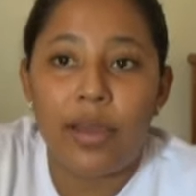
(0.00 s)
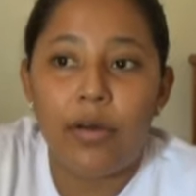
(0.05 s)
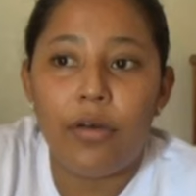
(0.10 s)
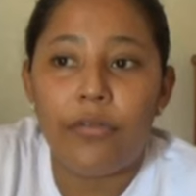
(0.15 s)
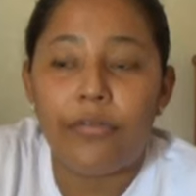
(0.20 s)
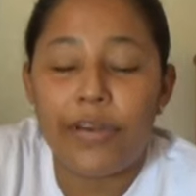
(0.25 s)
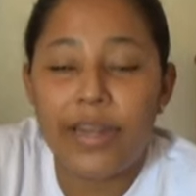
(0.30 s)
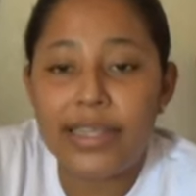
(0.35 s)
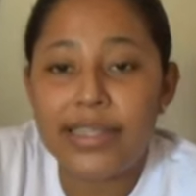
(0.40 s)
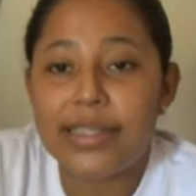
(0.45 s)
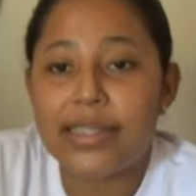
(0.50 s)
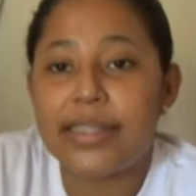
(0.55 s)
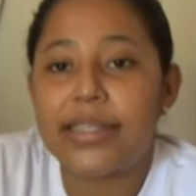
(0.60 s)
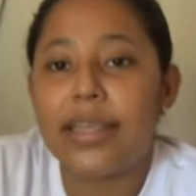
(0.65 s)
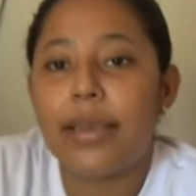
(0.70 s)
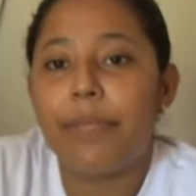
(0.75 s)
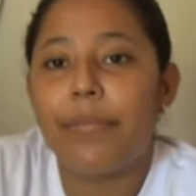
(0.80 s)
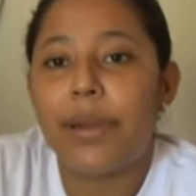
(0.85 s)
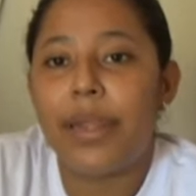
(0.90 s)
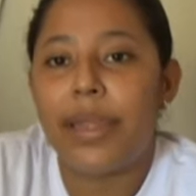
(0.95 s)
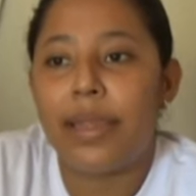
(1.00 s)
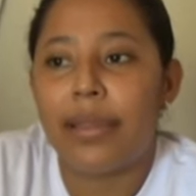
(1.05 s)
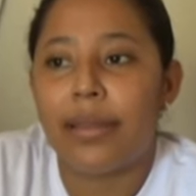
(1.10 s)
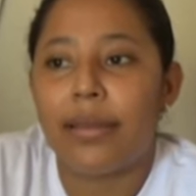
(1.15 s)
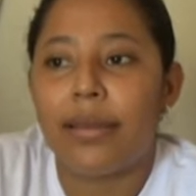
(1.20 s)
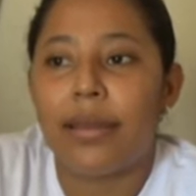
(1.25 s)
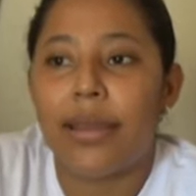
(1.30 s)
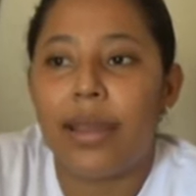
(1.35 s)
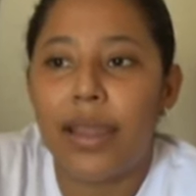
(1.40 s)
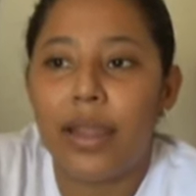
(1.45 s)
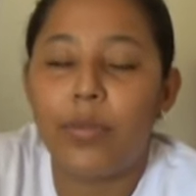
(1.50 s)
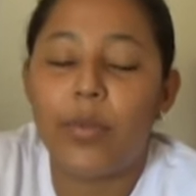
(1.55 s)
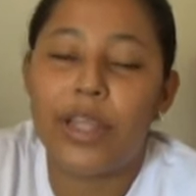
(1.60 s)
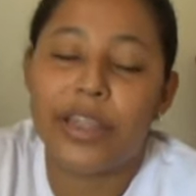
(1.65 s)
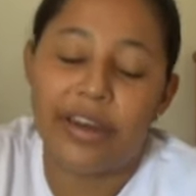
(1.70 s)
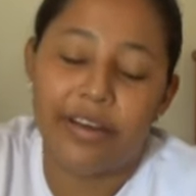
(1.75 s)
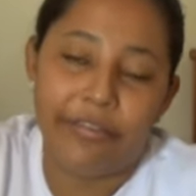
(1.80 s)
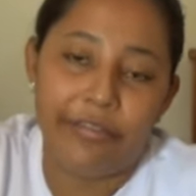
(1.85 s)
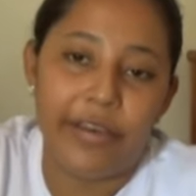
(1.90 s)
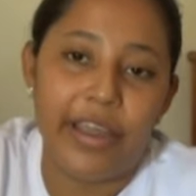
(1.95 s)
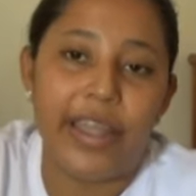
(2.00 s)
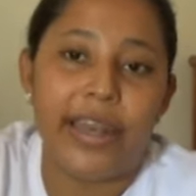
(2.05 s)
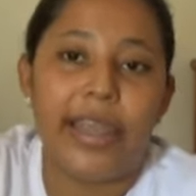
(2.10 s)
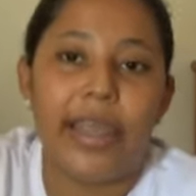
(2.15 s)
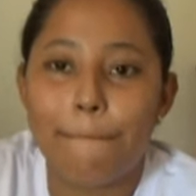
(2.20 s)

ofrecen siempre en, en nuestra feria.